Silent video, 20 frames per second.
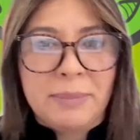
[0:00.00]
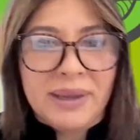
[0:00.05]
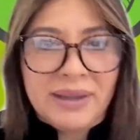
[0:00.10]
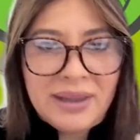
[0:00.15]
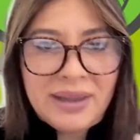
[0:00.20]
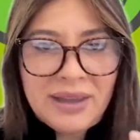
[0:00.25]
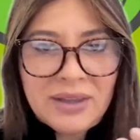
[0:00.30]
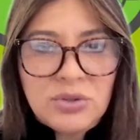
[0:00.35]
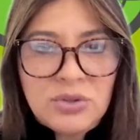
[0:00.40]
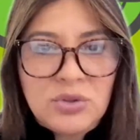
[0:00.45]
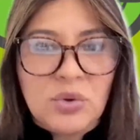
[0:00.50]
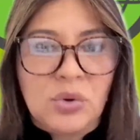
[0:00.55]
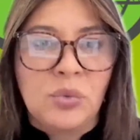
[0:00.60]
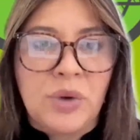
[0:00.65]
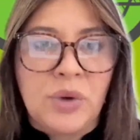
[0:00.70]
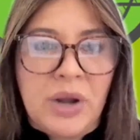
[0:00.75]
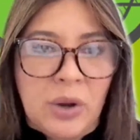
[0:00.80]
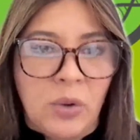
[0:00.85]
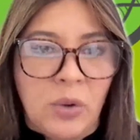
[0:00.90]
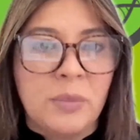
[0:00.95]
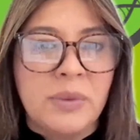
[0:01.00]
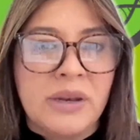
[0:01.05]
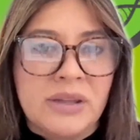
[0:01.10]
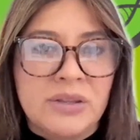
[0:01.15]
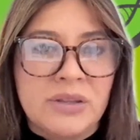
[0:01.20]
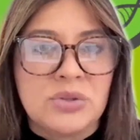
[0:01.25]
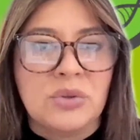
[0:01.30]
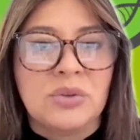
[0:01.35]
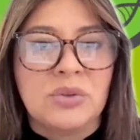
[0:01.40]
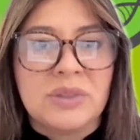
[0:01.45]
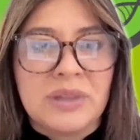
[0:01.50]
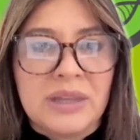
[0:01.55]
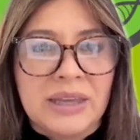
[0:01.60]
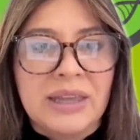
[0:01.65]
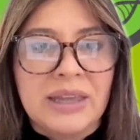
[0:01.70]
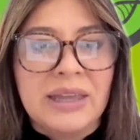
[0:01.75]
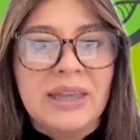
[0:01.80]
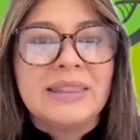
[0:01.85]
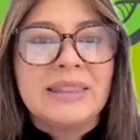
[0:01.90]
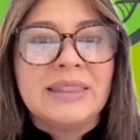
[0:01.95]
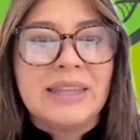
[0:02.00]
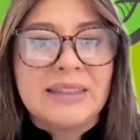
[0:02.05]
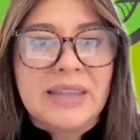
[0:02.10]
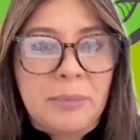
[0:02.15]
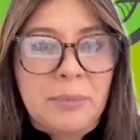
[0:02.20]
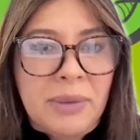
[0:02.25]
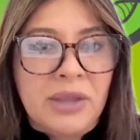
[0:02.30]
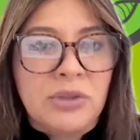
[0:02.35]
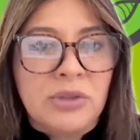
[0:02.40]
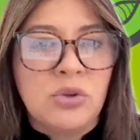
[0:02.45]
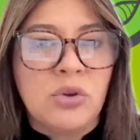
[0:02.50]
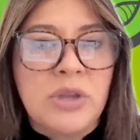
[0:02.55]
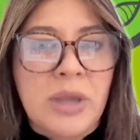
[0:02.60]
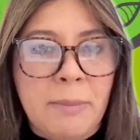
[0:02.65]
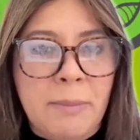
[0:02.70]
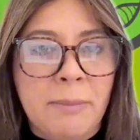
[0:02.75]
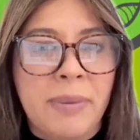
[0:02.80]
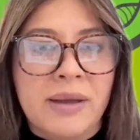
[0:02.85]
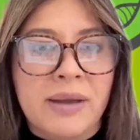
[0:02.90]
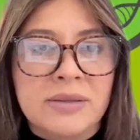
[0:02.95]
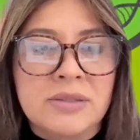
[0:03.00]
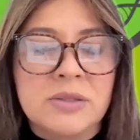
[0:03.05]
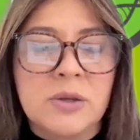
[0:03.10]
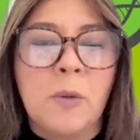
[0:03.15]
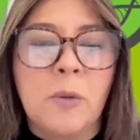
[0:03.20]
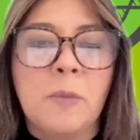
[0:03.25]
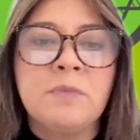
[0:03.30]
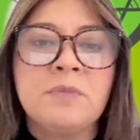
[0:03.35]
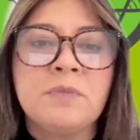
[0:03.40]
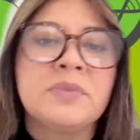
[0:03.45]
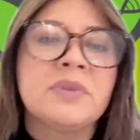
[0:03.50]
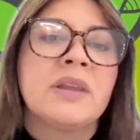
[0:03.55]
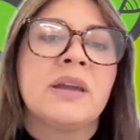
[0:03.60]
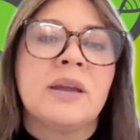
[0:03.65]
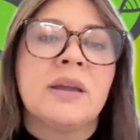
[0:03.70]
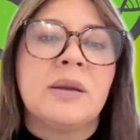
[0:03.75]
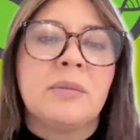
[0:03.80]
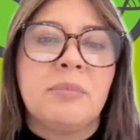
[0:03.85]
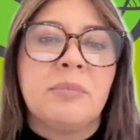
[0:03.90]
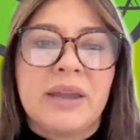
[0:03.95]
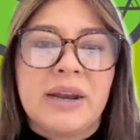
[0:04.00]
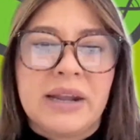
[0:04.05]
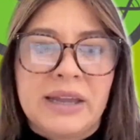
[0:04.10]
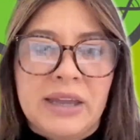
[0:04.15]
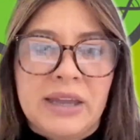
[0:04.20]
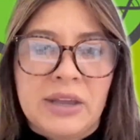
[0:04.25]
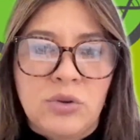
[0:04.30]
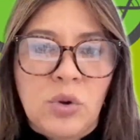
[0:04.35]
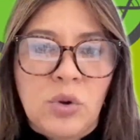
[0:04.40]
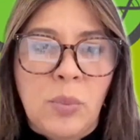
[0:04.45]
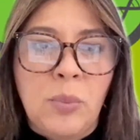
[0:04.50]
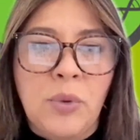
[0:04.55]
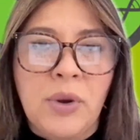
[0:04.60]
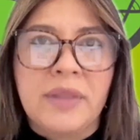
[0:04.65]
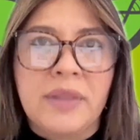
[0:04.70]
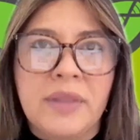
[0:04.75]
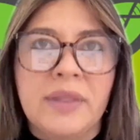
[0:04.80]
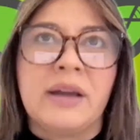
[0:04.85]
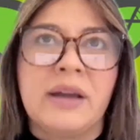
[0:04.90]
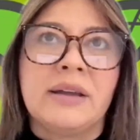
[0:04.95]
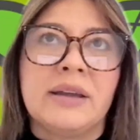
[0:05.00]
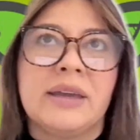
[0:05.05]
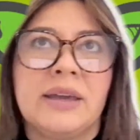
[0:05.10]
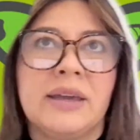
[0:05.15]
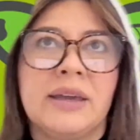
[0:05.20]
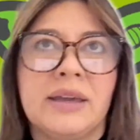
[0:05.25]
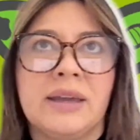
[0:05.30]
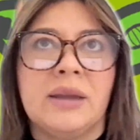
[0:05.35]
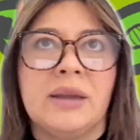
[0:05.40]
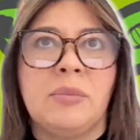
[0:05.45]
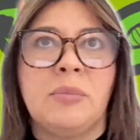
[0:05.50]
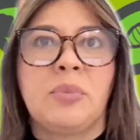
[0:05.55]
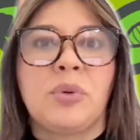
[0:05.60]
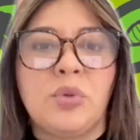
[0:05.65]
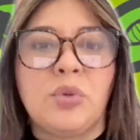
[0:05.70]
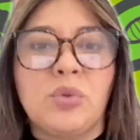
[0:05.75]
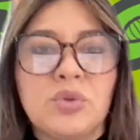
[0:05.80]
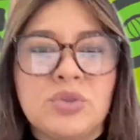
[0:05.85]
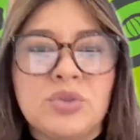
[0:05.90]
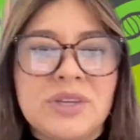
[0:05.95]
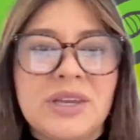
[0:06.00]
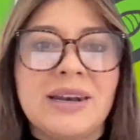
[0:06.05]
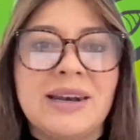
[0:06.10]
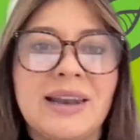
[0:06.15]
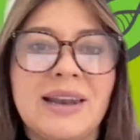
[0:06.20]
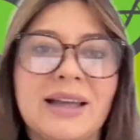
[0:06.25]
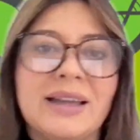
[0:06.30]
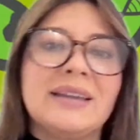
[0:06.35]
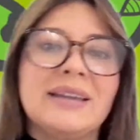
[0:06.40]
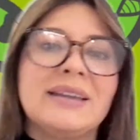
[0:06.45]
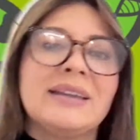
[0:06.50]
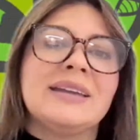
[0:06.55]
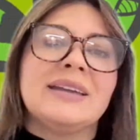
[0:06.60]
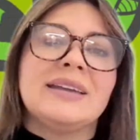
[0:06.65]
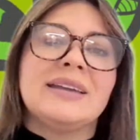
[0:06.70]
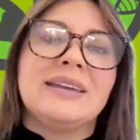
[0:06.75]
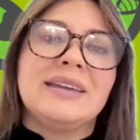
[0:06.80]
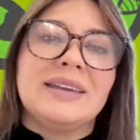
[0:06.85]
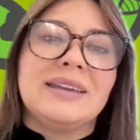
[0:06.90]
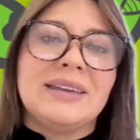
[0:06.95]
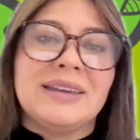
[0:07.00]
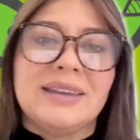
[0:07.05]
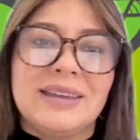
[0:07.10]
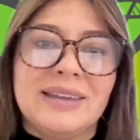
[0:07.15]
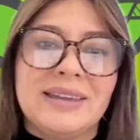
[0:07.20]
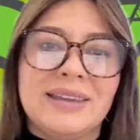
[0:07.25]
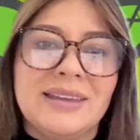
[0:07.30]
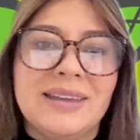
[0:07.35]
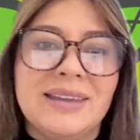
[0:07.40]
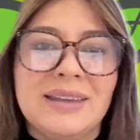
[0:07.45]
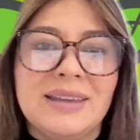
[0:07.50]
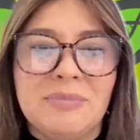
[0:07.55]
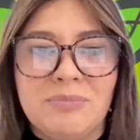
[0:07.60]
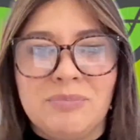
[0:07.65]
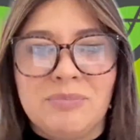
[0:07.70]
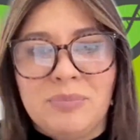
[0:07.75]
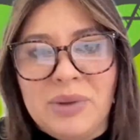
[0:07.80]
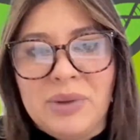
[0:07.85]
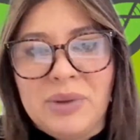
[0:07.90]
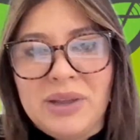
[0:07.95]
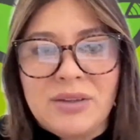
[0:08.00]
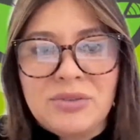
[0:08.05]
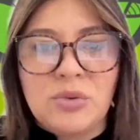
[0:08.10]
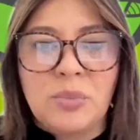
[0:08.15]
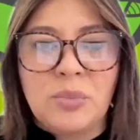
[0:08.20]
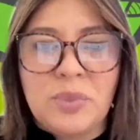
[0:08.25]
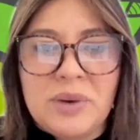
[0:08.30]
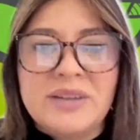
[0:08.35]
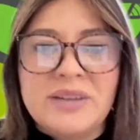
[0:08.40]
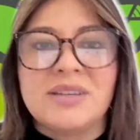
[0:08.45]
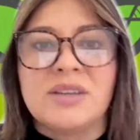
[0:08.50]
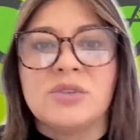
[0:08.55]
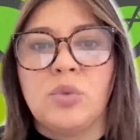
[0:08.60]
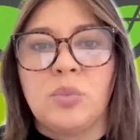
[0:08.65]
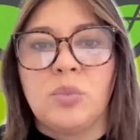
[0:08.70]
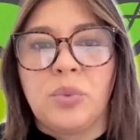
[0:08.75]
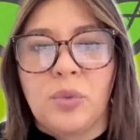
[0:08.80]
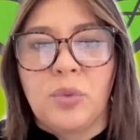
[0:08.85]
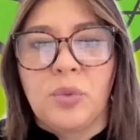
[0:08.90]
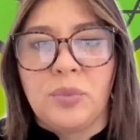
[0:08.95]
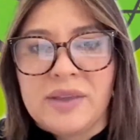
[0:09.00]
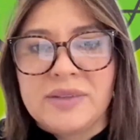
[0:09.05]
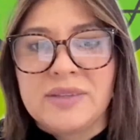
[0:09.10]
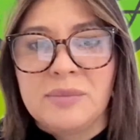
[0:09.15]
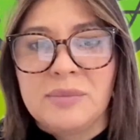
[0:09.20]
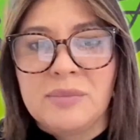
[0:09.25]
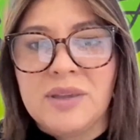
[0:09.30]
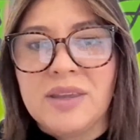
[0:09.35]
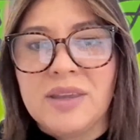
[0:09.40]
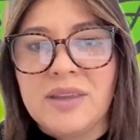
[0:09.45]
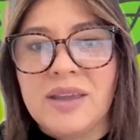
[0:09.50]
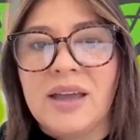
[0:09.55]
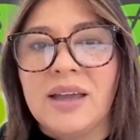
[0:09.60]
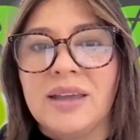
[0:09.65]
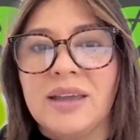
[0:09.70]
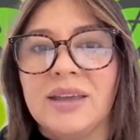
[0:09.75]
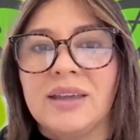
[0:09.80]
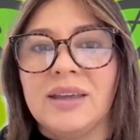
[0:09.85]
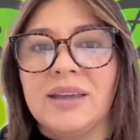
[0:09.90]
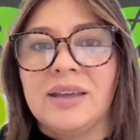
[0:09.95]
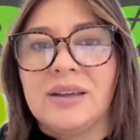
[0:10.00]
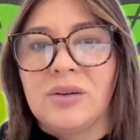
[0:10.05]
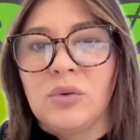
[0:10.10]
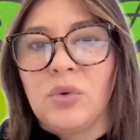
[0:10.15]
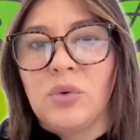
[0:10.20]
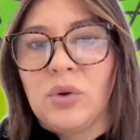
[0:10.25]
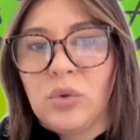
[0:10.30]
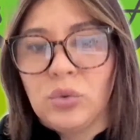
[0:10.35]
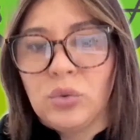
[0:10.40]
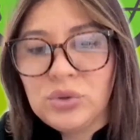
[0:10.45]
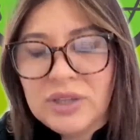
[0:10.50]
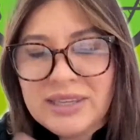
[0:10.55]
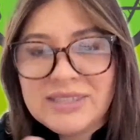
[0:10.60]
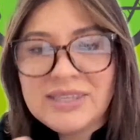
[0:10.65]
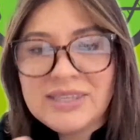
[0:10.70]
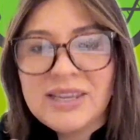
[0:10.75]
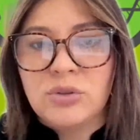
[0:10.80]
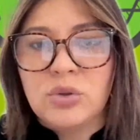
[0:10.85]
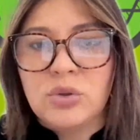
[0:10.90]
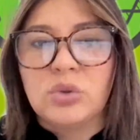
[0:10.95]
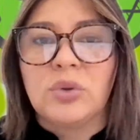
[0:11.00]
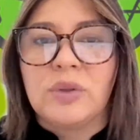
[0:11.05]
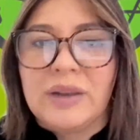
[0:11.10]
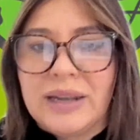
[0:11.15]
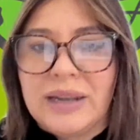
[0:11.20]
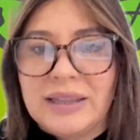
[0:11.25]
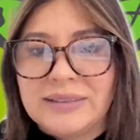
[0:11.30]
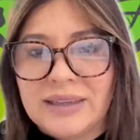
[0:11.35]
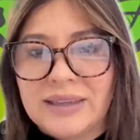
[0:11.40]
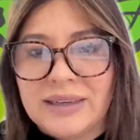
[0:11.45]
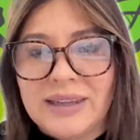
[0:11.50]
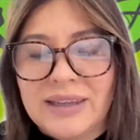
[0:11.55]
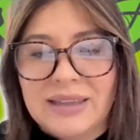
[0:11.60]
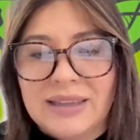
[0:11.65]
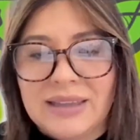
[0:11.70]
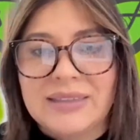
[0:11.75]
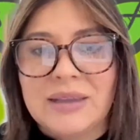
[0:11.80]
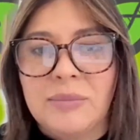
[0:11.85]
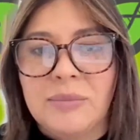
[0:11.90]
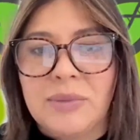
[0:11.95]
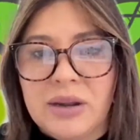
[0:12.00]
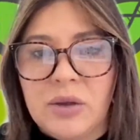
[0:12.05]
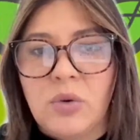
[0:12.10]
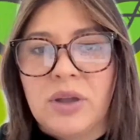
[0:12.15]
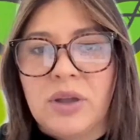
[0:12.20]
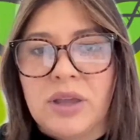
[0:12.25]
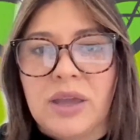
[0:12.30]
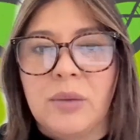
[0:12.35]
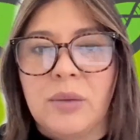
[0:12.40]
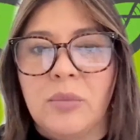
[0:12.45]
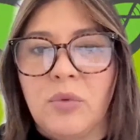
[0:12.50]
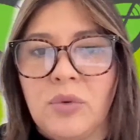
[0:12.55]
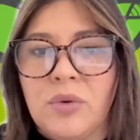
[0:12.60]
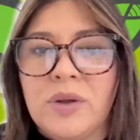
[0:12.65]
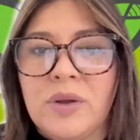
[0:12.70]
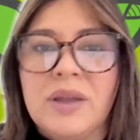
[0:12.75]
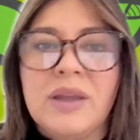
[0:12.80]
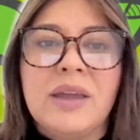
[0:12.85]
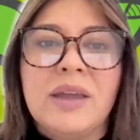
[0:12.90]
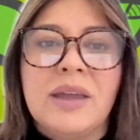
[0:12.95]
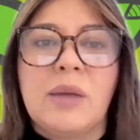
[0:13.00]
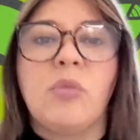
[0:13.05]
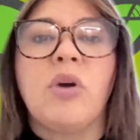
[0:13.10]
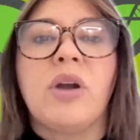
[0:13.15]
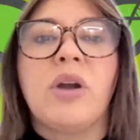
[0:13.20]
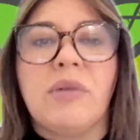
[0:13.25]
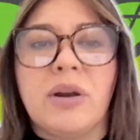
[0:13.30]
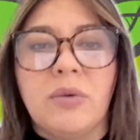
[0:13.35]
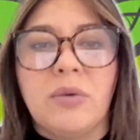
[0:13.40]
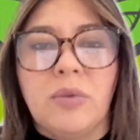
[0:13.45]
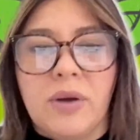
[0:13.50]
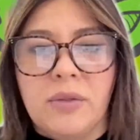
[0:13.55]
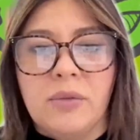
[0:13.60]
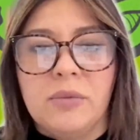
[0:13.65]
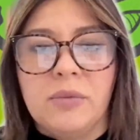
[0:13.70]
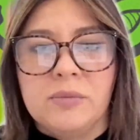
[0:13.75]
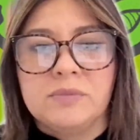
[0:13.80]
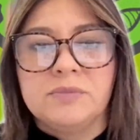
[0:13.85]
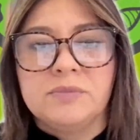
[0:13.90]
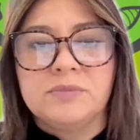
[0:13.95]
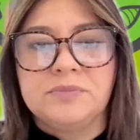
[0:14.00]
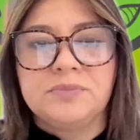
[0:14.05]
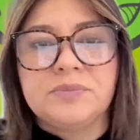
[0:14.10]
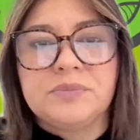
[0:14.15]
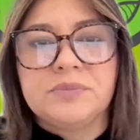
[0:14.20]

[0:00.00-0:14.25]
más pequeños, una combinación de, tamaño y espacio para que ellos puedan eh, producirla y, y suplirse su propia semilla eh, utilizando todas las técnicas de manejo que hemos, que hemos evaluado.